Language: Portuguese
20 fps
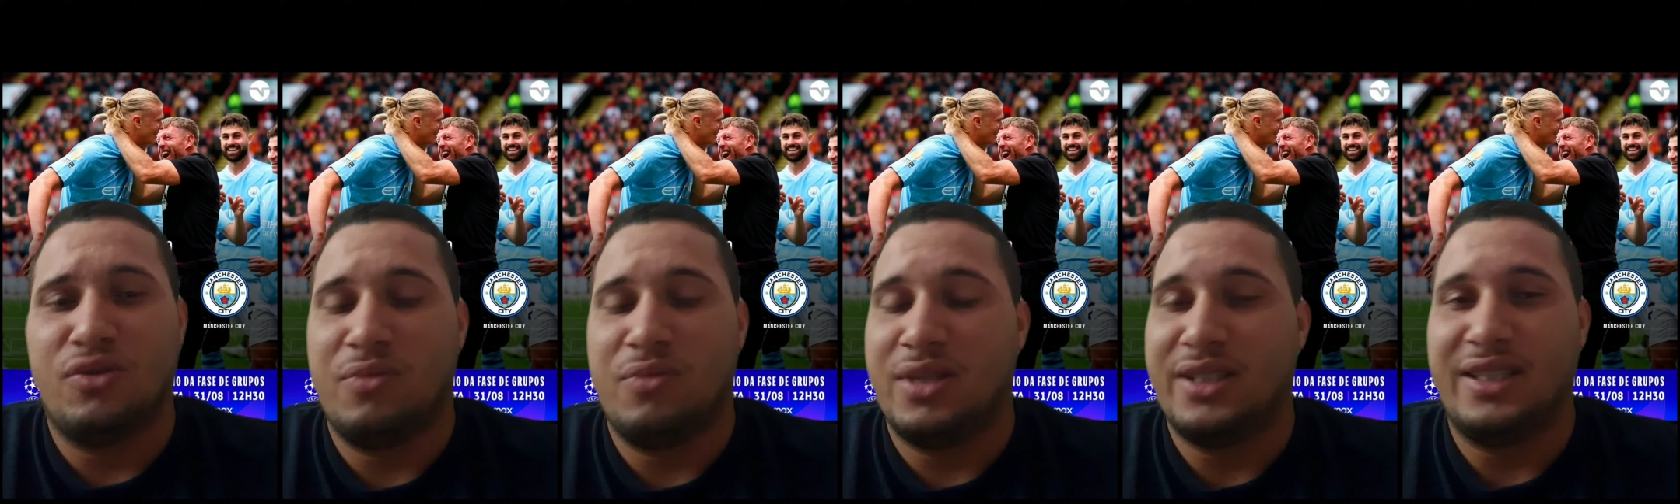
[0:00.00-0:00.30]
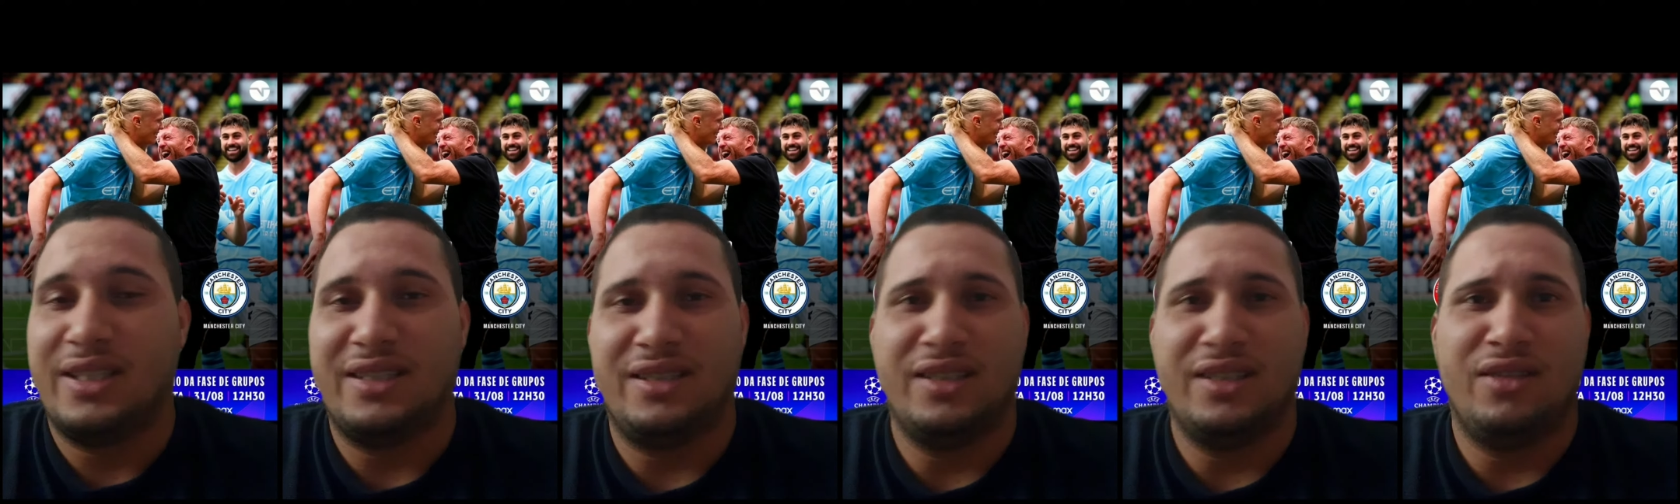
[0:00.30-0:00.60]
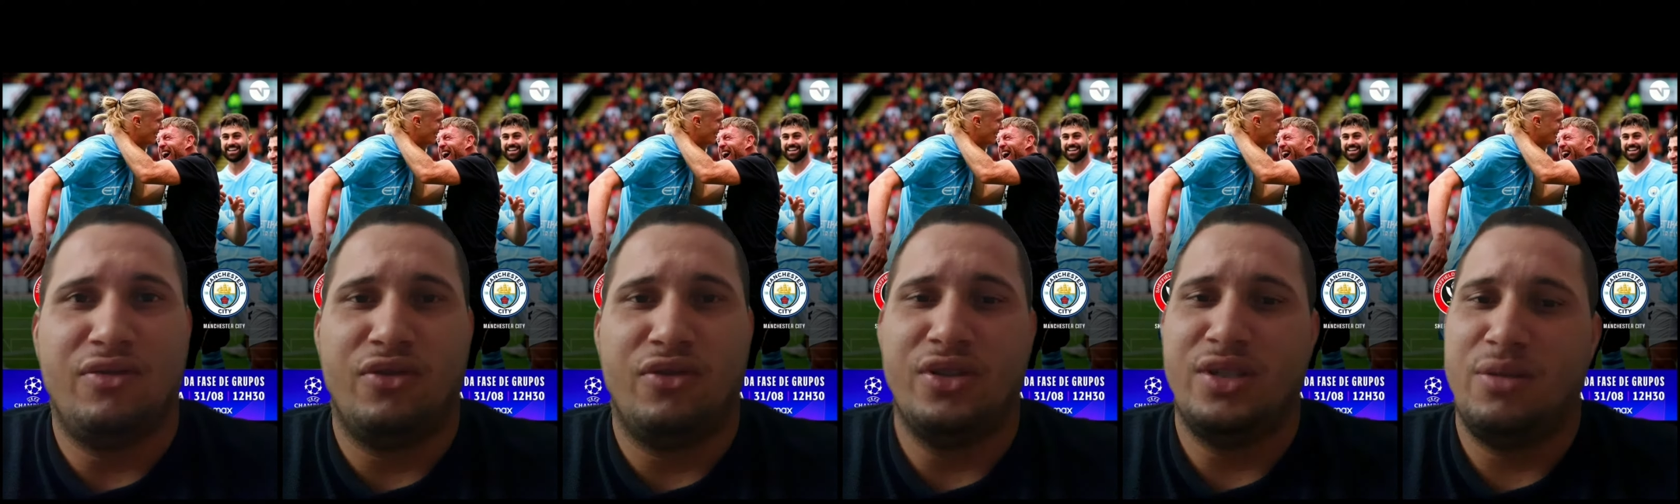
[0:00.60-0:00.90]
do Manchester
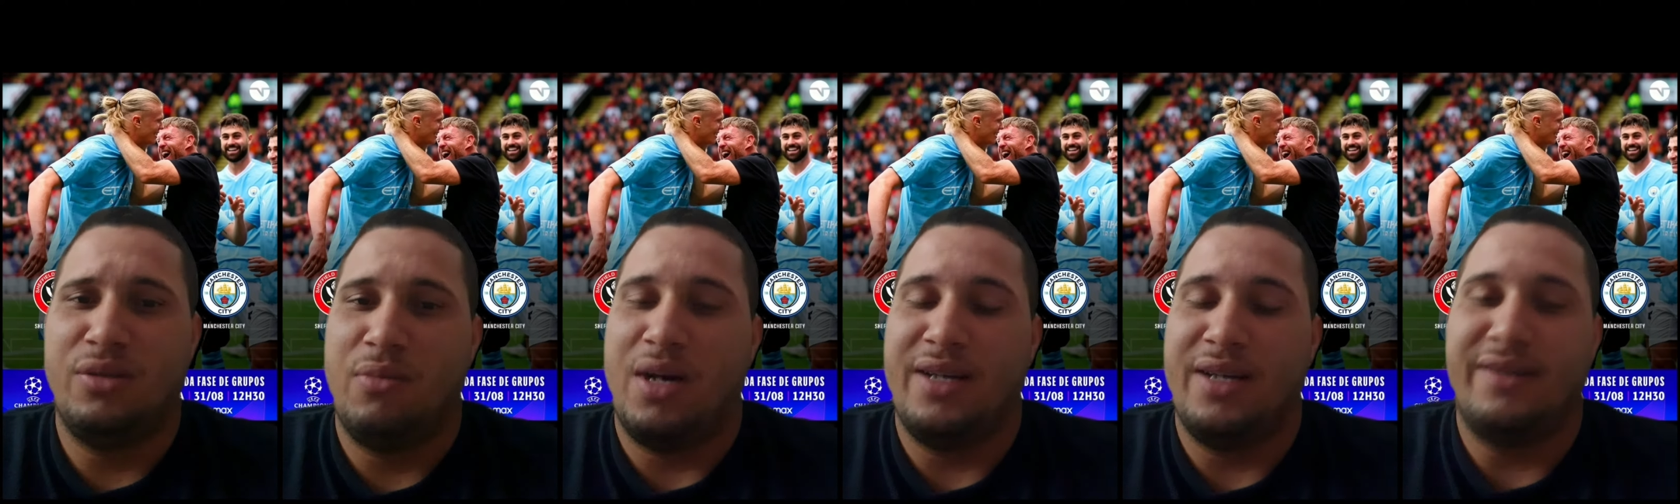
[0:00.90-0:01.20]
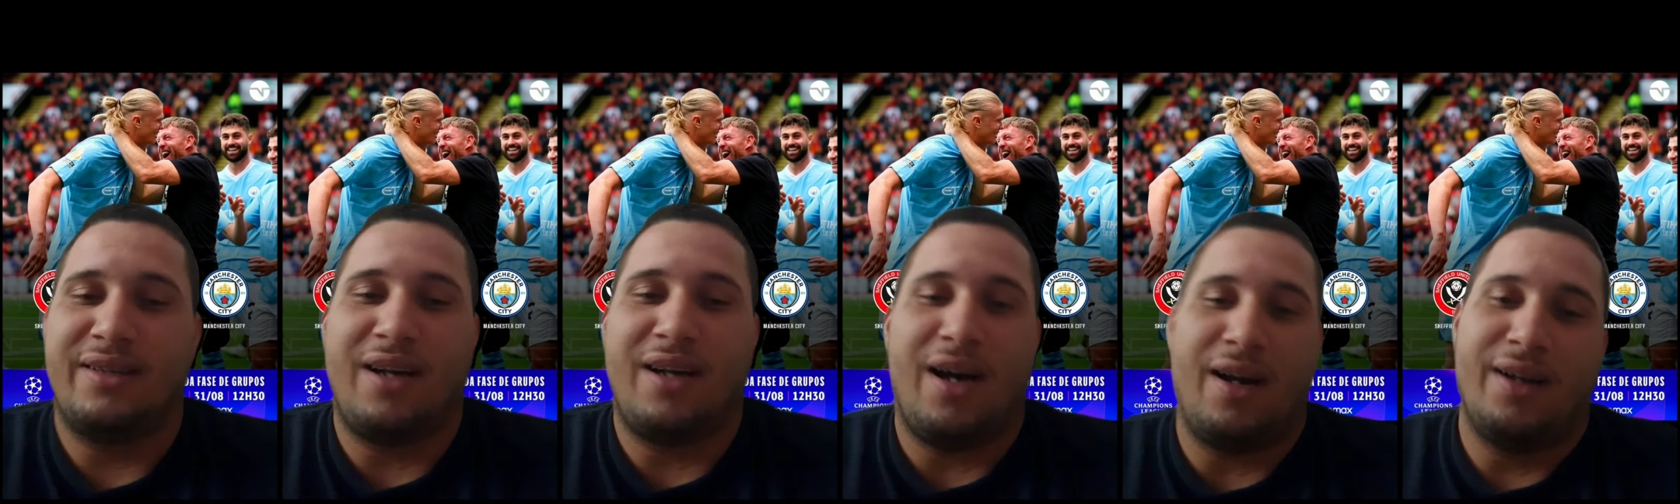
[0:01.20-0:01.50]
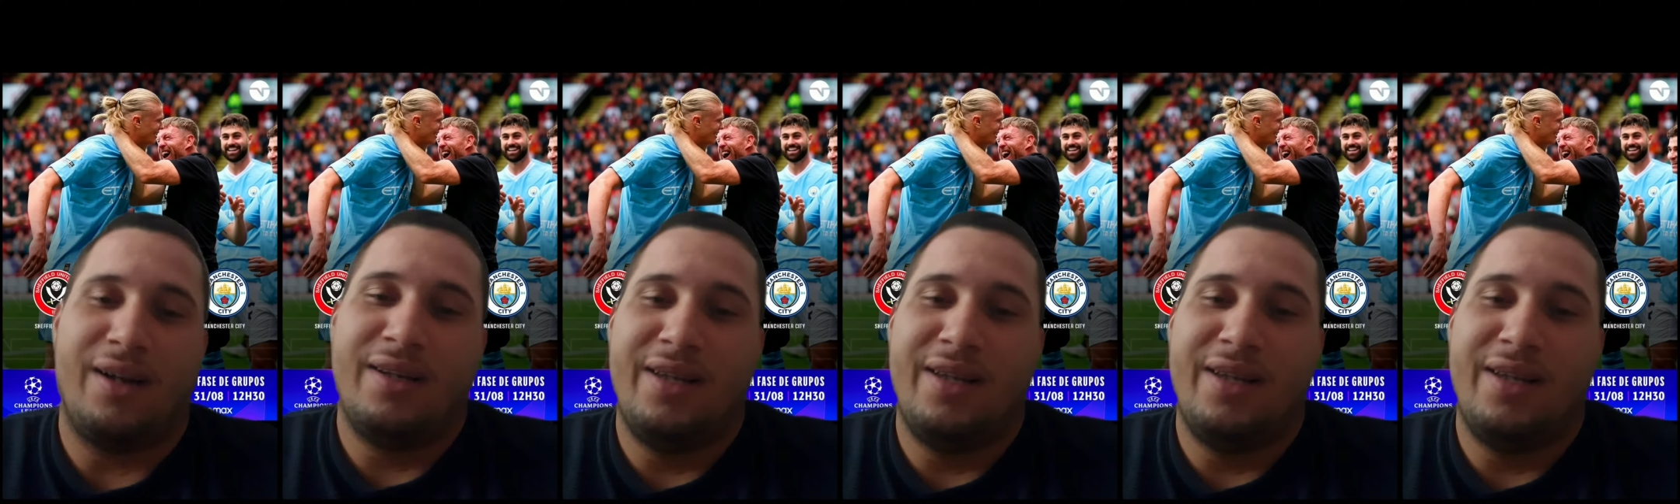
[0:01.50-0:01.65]
City foi demais, cara.